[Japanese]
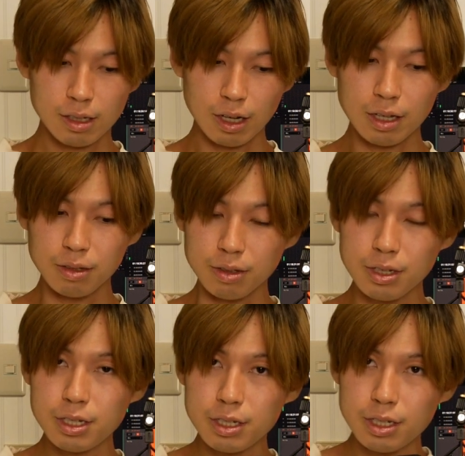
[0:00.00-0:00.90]
あの
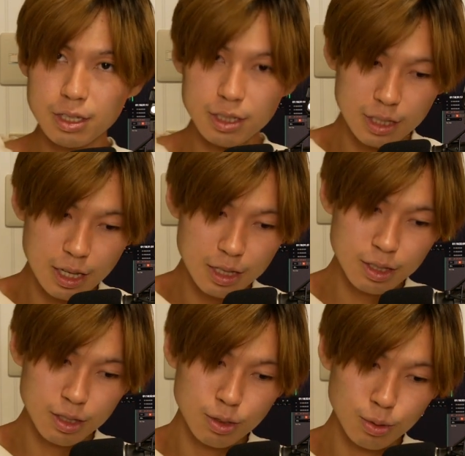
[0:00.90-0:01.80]
日清戦
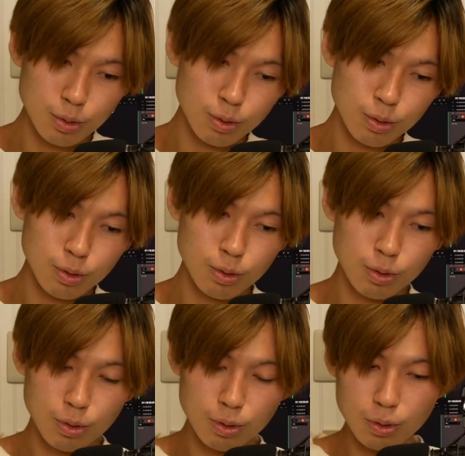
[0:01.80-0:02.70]

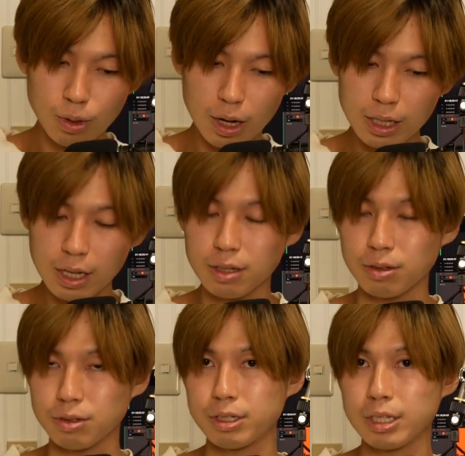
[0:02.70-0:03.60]
争あたり
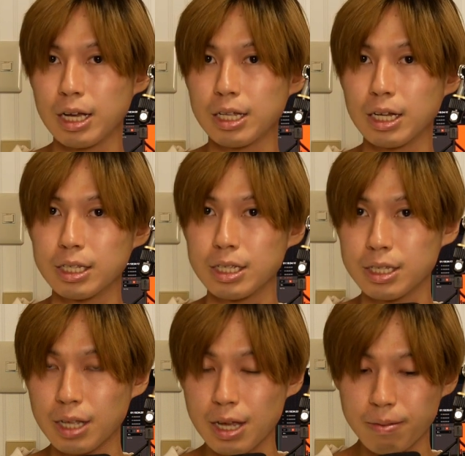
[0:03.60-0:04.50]
の時代なんで
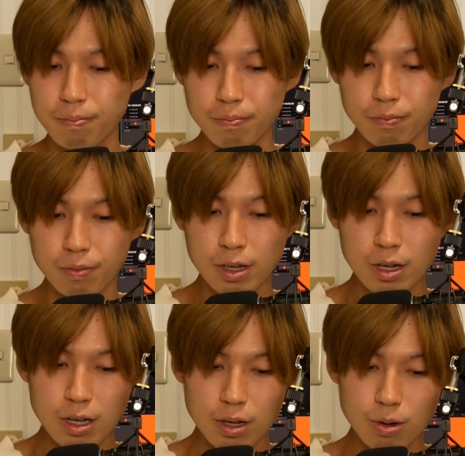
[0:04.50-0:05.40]
すね
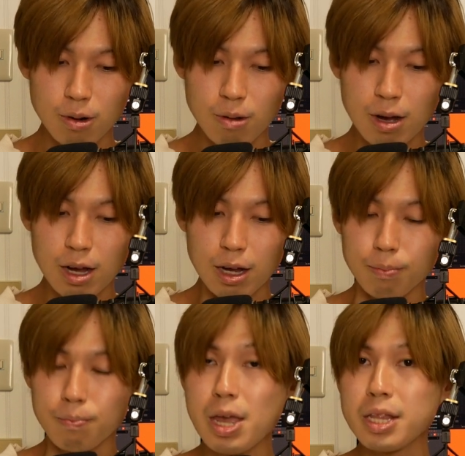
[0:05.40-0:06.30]
これは
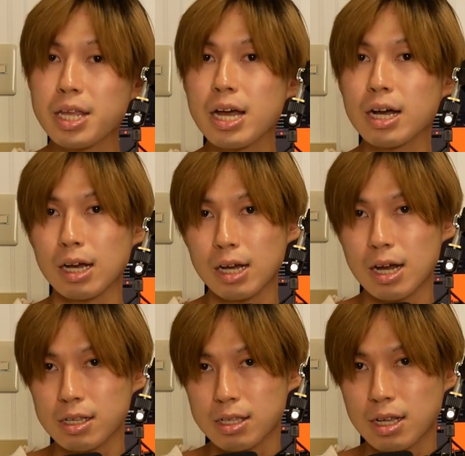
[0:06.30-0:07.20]
メディアが
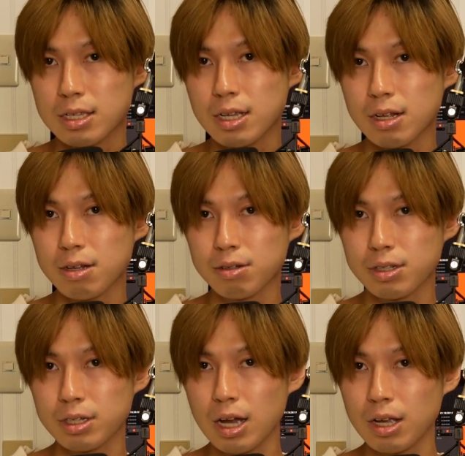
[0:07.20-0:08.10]
拡散される
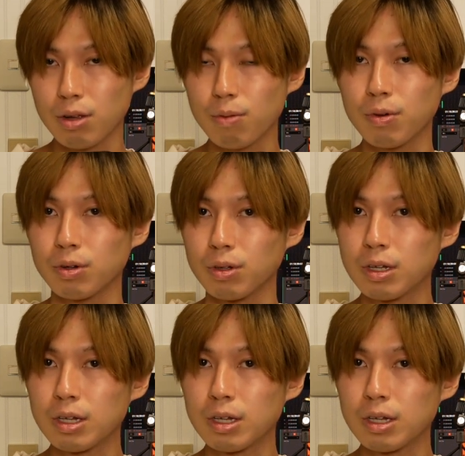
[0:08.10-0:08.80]
時代とも